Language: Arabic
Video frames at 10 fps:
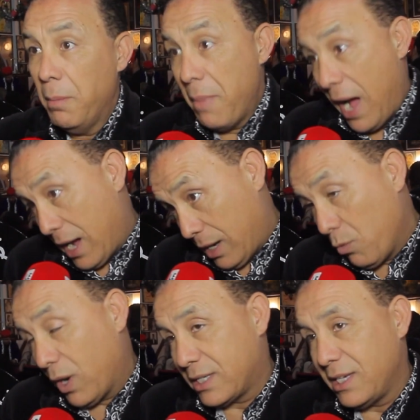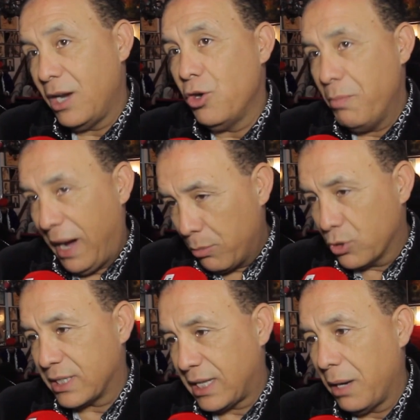مع الوقت ديال اليوم مع
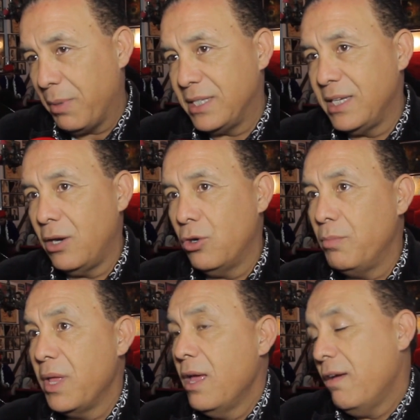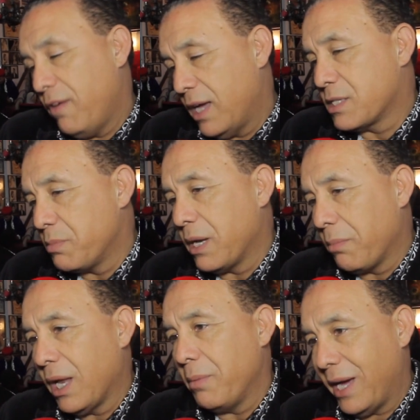المتطلبات ديال اليوم فنتمنى
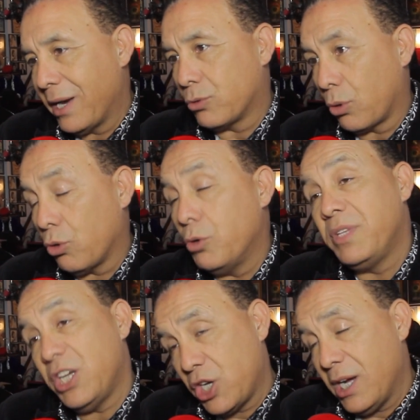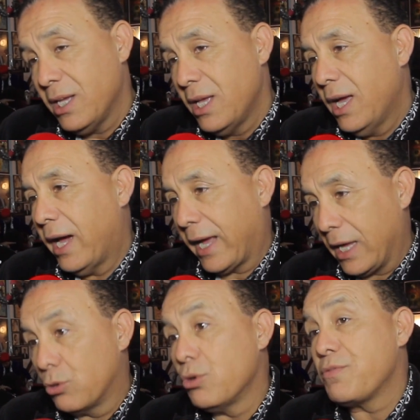من الله بانه طرقكم ديجا راه
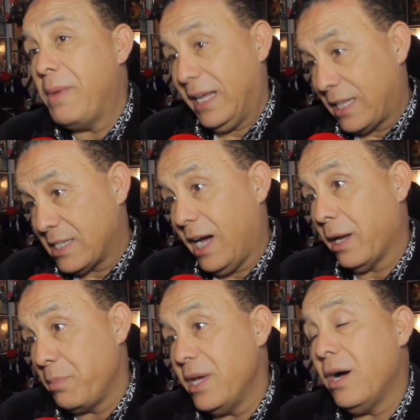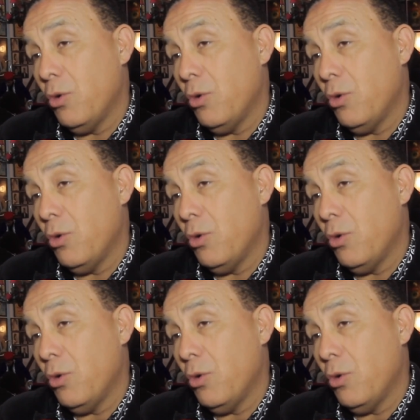كدوز محطات عربيه